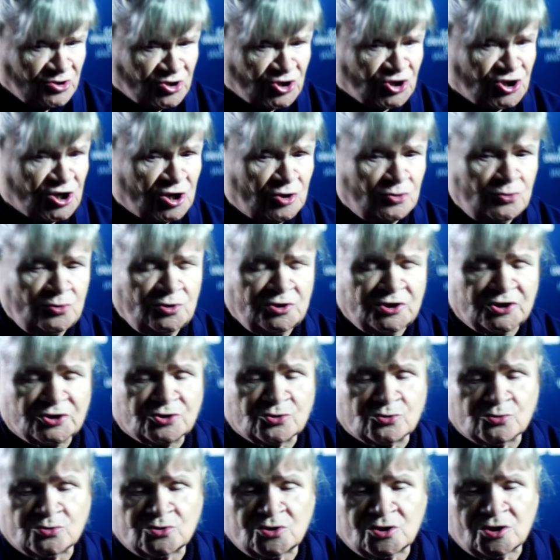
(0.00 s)
To jest
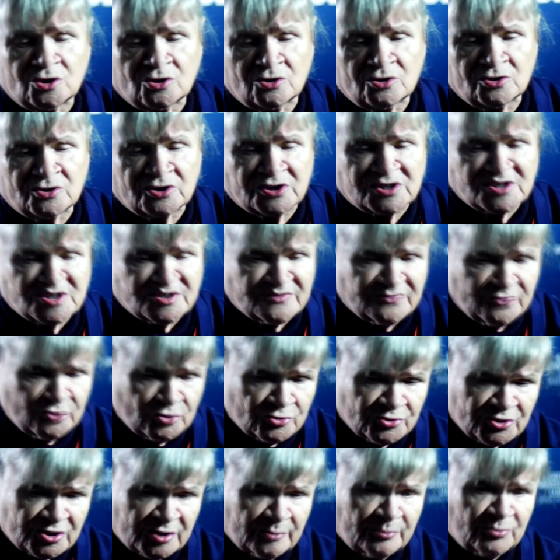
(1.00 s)
szczególnie trudny okres,
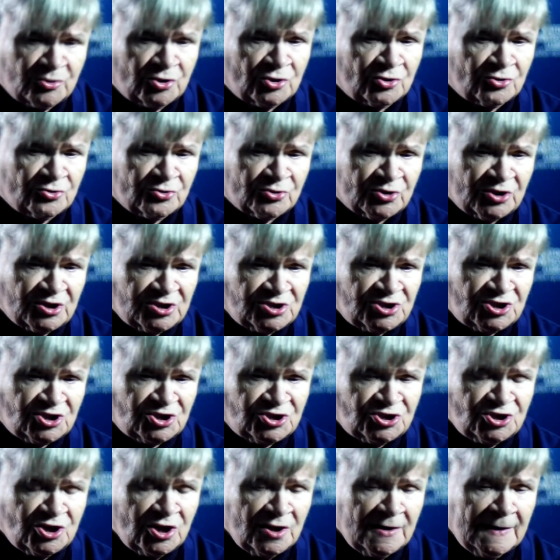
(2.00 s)
wyodrębniono te
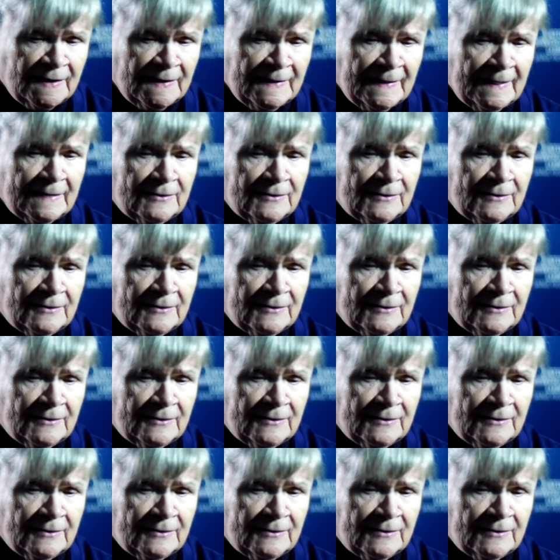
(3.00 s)
dzieci